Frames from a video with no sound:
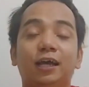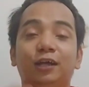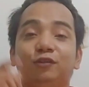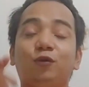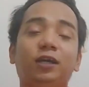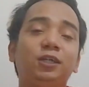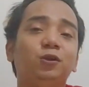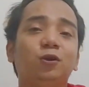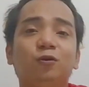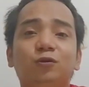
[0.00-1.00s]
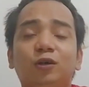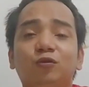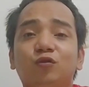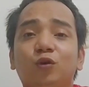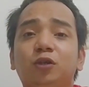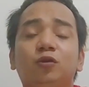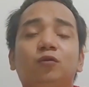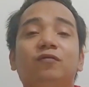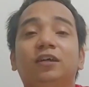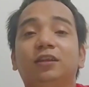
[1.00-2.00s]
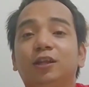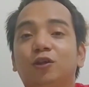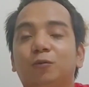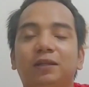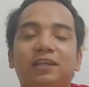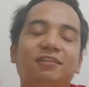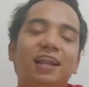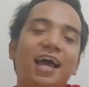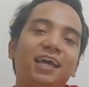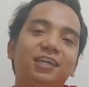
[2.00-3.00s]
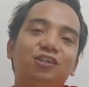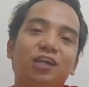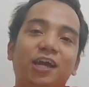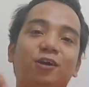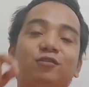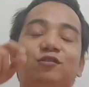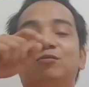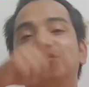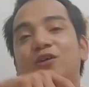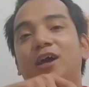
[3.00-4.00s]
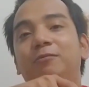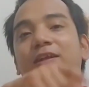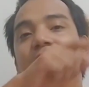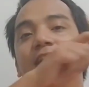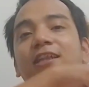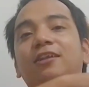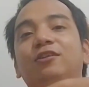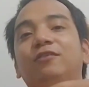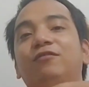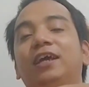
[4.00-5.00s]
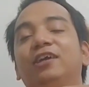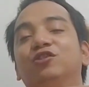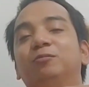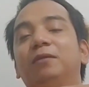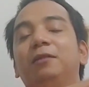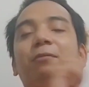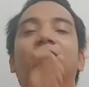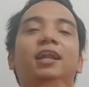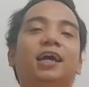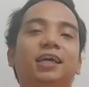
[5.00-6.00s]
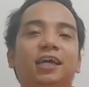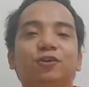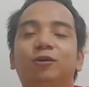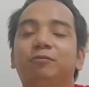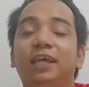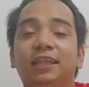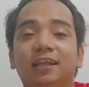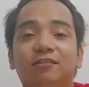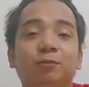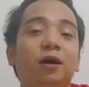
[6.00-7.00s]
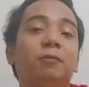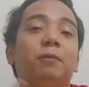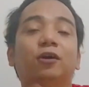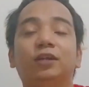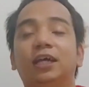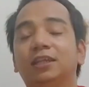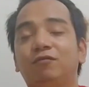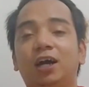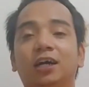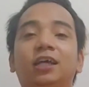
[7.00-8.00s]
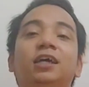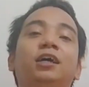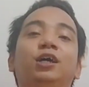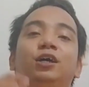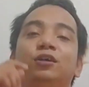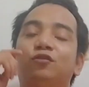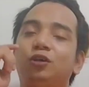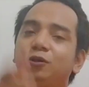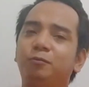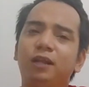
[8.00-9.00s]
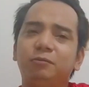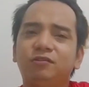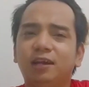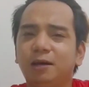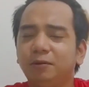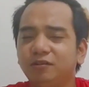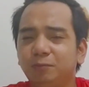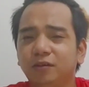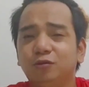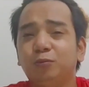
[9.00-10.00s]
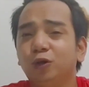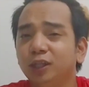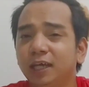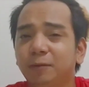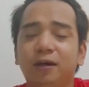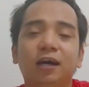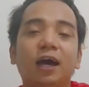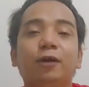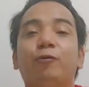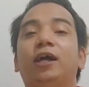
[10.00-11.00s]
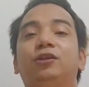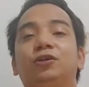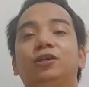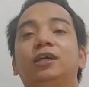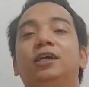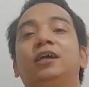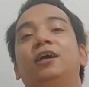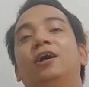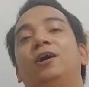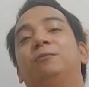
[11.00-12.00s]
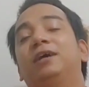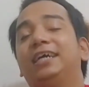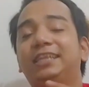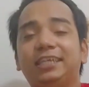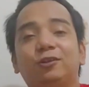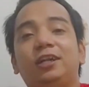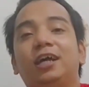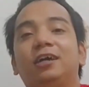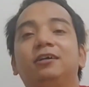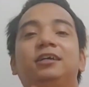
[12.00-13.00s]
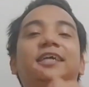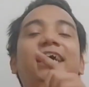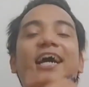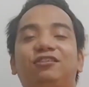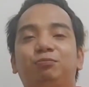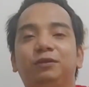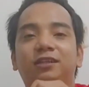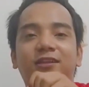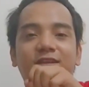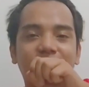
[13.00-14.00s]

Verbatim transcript: So, ayun no, kung nagustuhan nyo itong vlog na to, please like, share, subscribe, and click the notification bell para lagi kayong updated sa mga bago nating vlog. So, ayun, maraming salamat sa pagsuporta mga Kai Rider. Um, hanggang dito na lang, Godspeed.